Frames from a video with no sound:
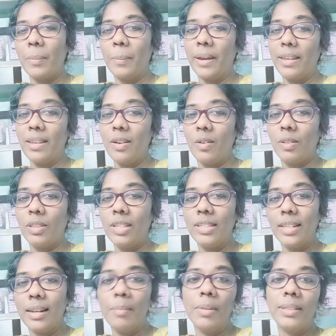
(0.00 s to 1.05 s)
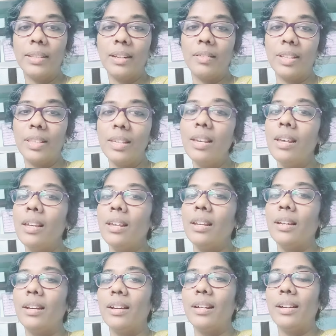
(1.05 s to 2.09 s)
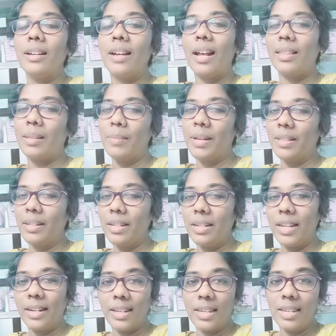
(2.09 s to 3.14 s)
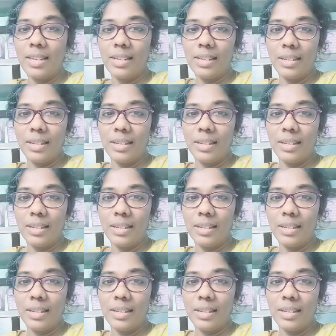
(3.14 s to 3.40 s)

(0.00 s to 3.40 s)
என் பையன் வந்து சிலம்பத்தில் வந்து அந்த மாதிரி நிறைய